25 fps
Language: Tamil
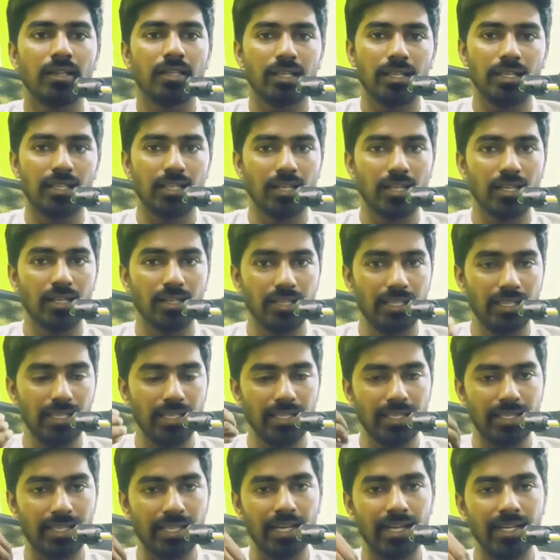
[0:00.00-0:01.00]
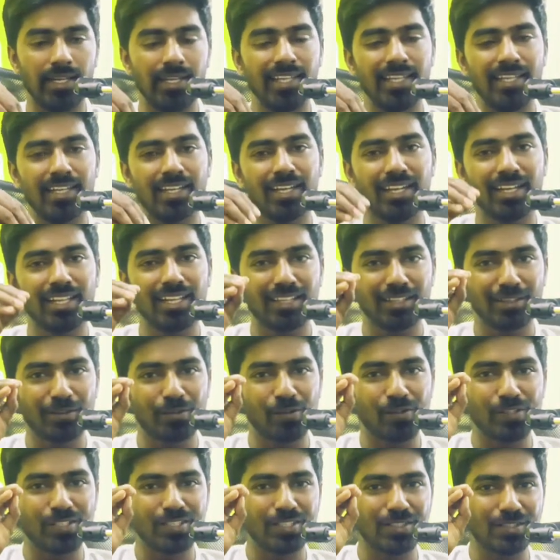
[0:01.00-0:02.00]
இதெல்லாம் நீங்கள் கேட்டிங்கனாலே அந்த
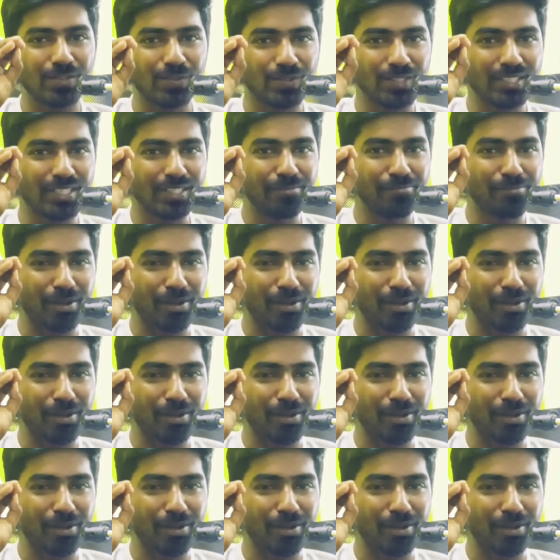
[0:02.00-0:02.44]
கோர்சஸை வந்து